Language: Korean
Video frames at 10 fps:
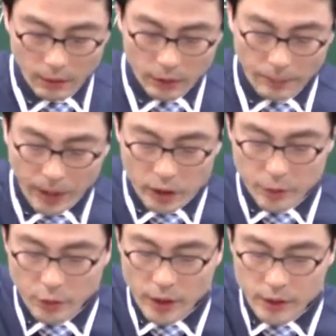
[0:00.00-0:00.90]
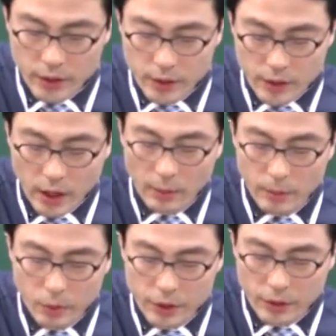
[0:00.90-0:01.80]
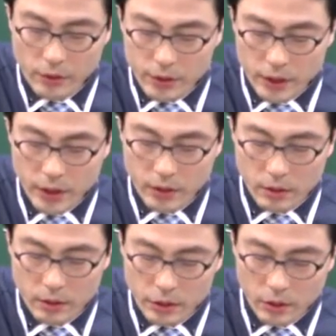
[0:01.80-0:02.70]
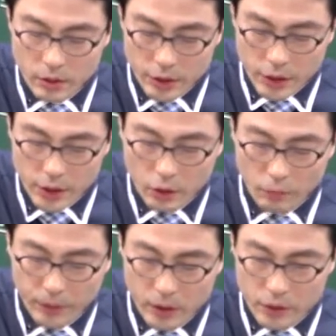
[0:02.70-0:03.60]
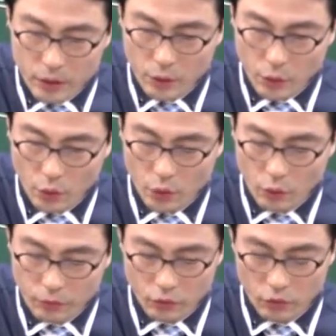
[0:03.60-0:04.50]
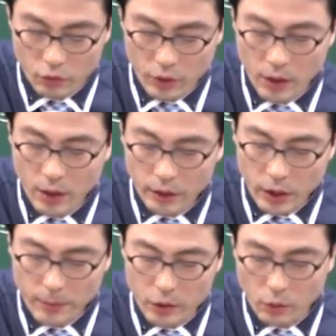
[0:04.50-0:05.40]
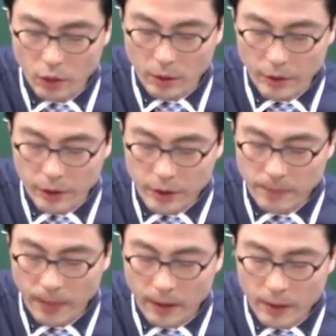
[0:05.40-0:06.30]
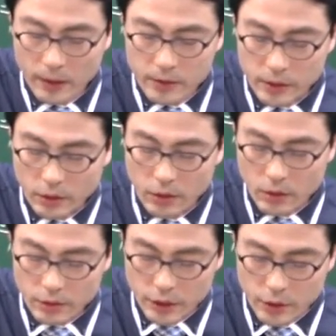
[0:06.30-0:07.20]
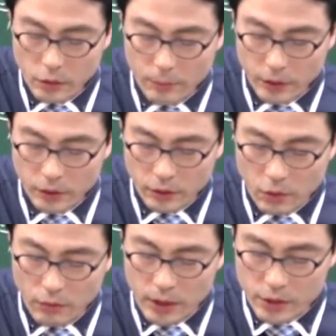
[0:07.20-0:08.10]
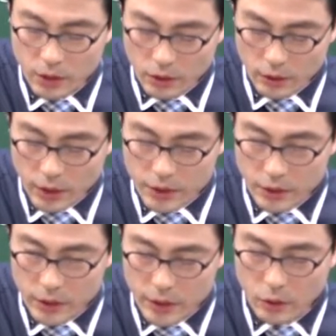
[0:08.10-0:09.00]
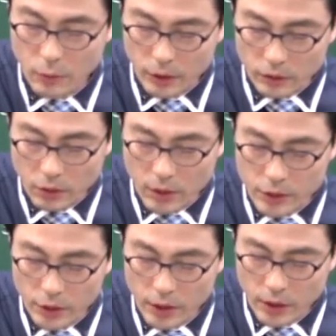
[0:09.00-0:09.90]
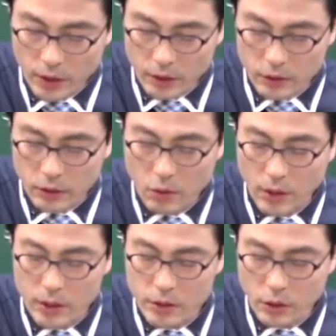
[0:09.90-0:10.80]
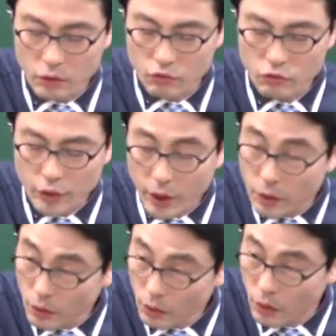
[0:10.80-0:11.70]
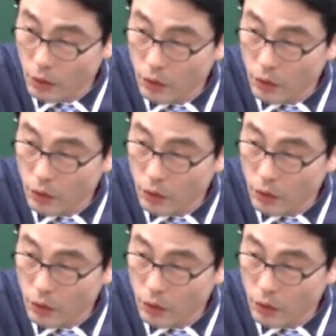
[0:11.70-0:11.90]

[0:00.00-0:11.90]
그 다음 112쪽에서 이제 4번 보세요. 자, 실, 어, 설치신고 필증 교부 1번 동그라미. 자, 설치신고를 받은 등록관청은 그랬죠? 자, 신고받은 등록관청이니까 그 등록관청은 누구예요?